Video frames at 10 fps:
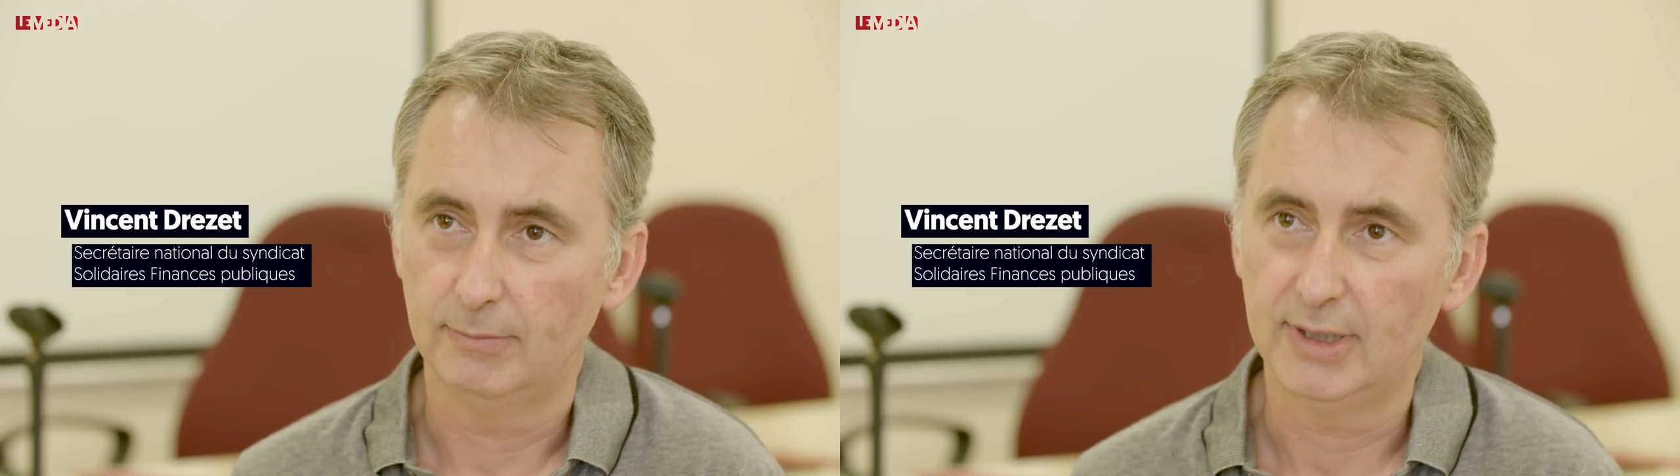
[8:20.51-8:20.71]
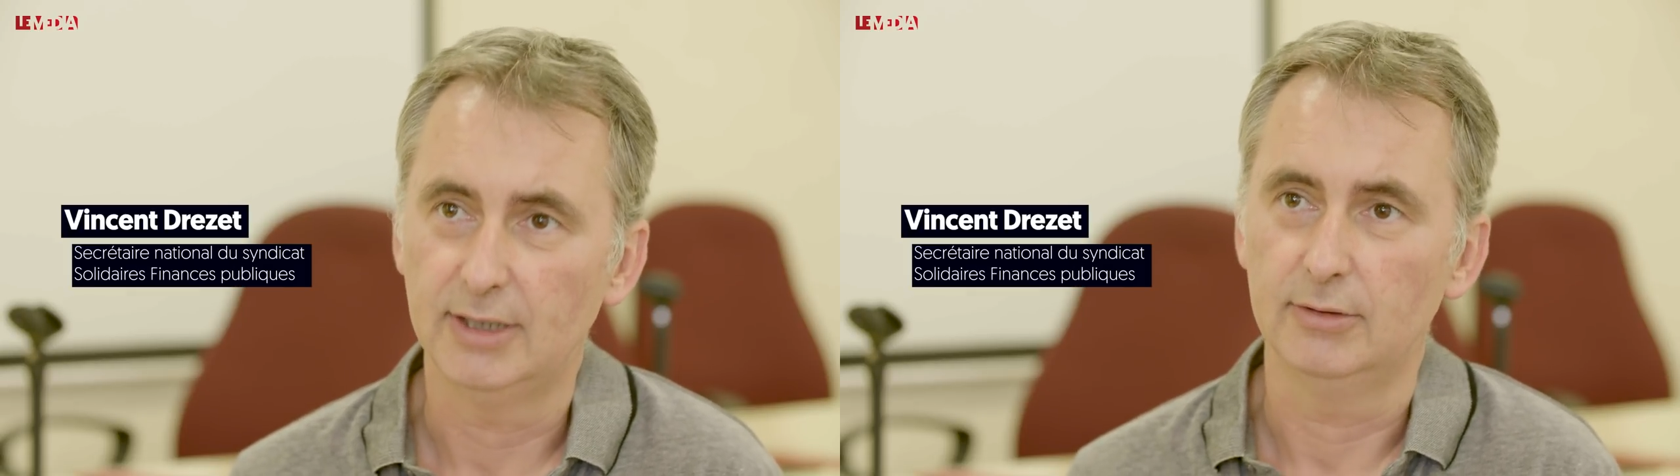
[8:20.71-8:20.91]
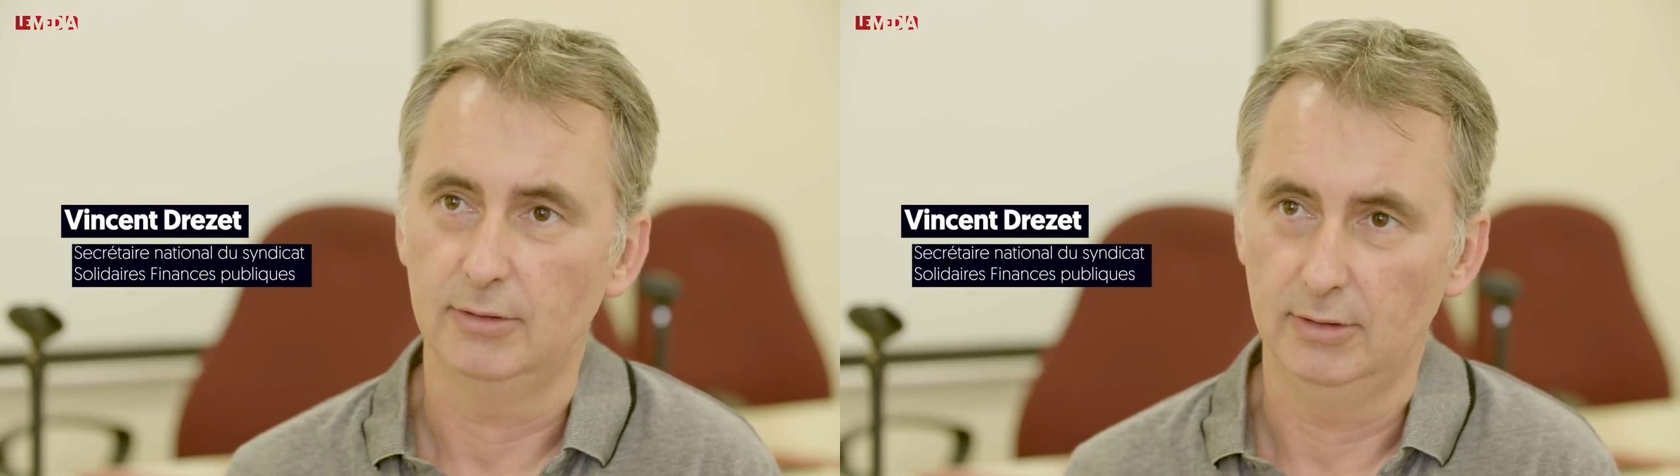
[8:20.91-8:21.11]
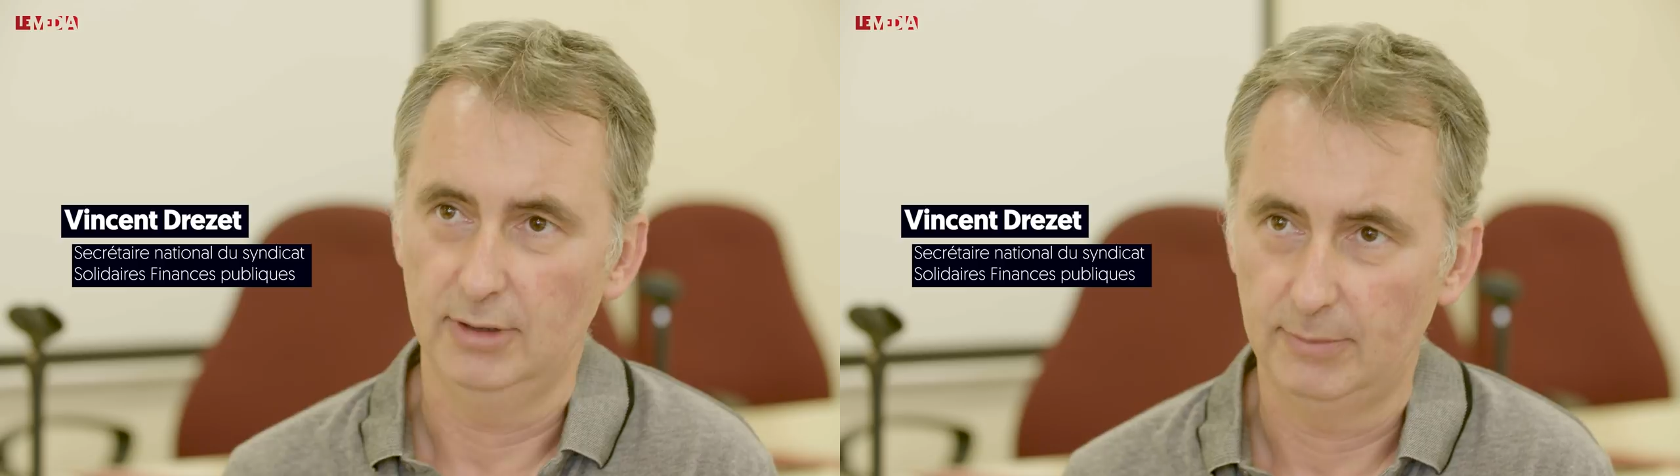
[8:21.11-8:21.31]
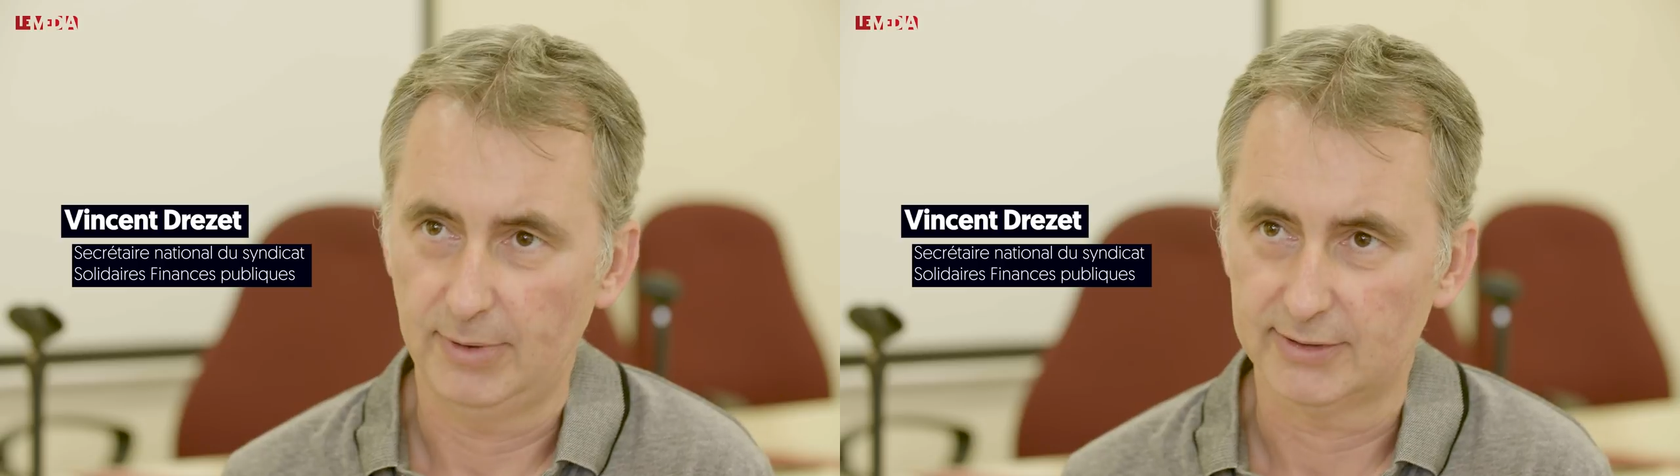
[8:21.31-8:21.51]
mais
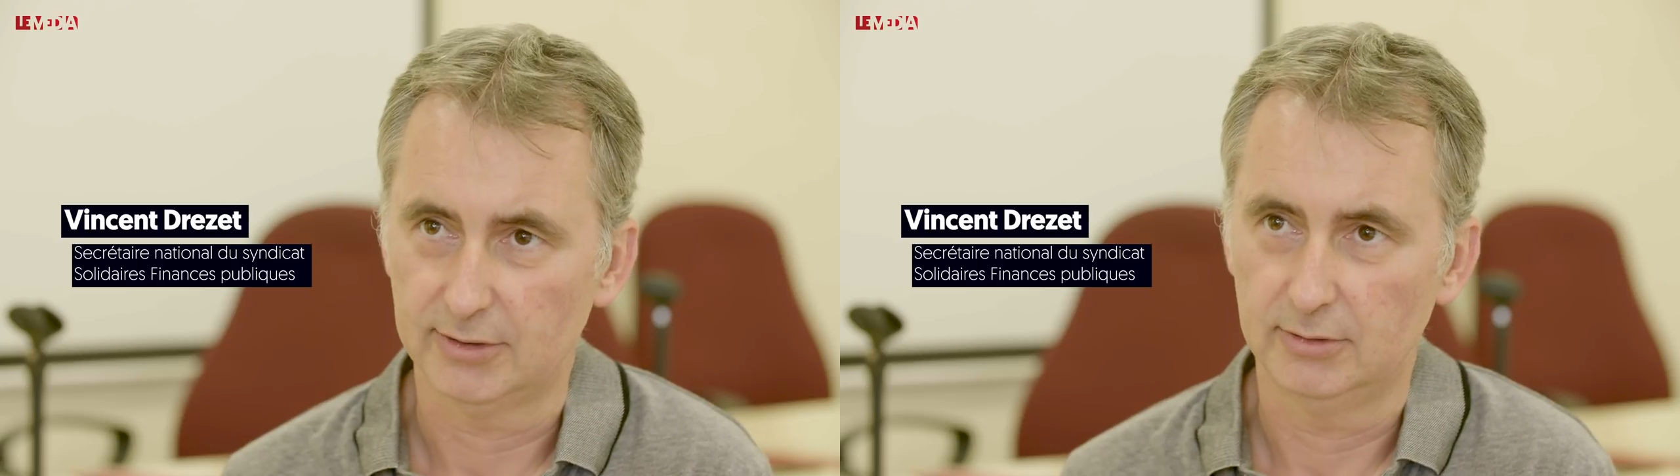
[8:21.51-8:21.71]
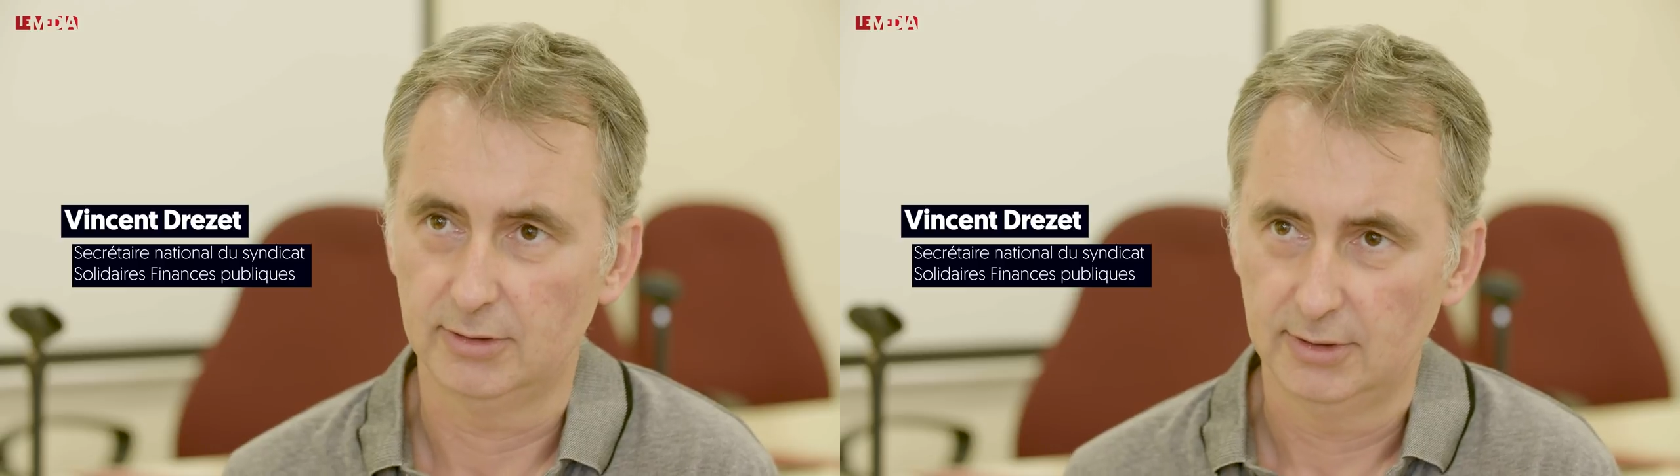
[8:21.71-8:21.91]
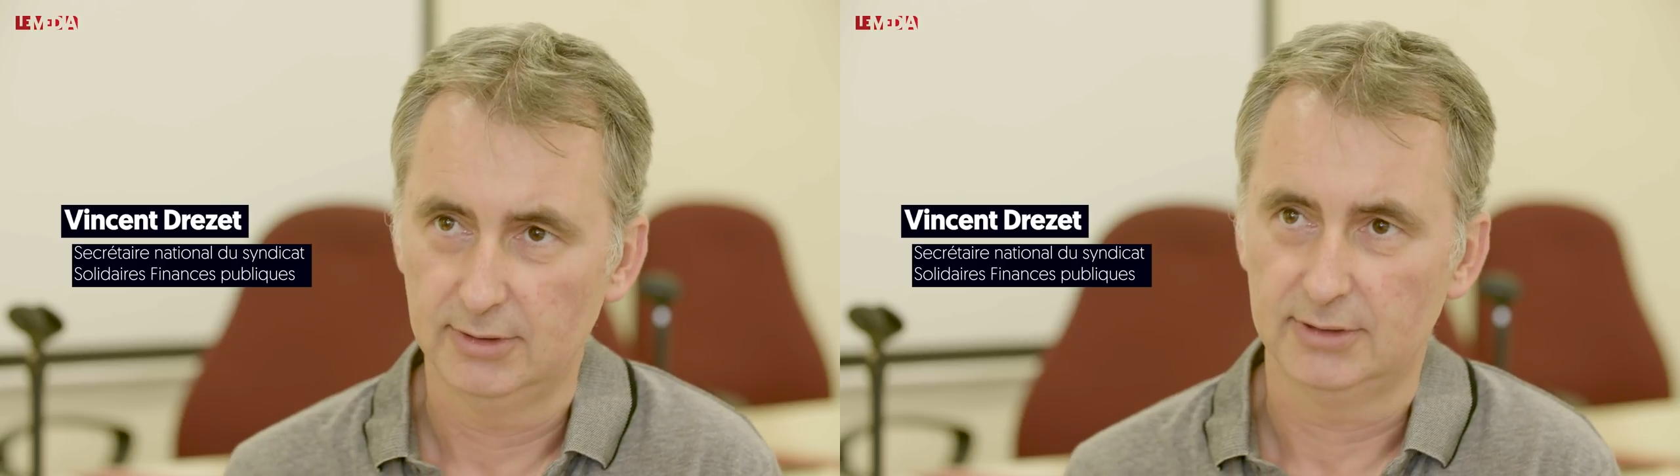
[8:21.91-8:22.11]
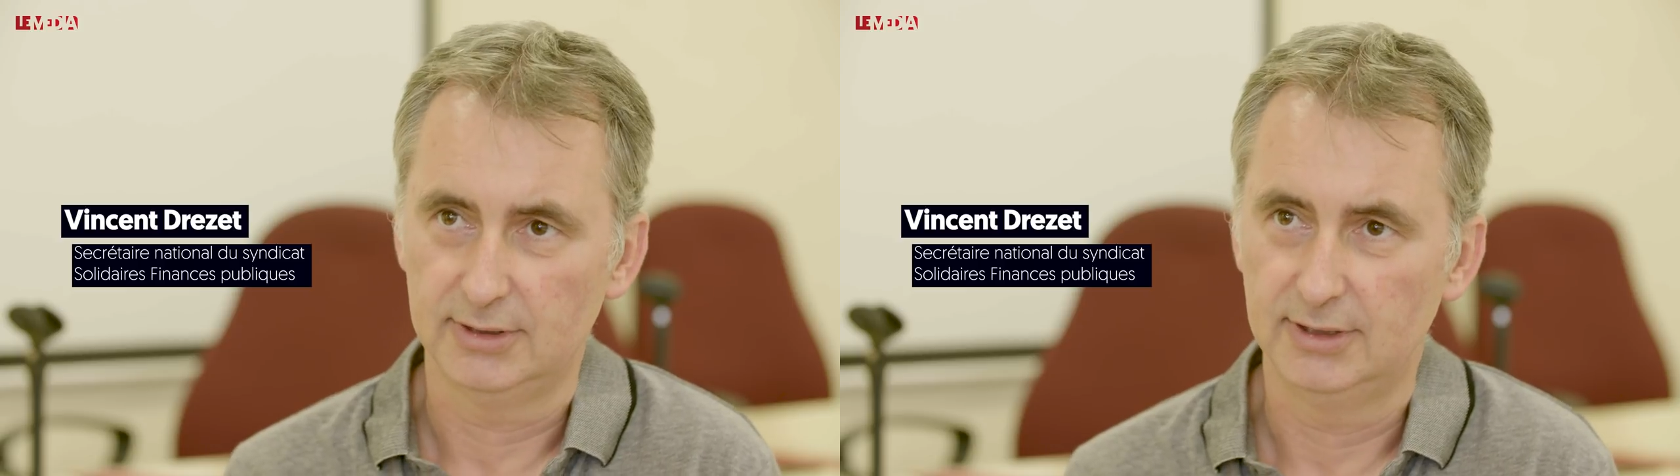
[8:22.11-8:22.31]
la personne qui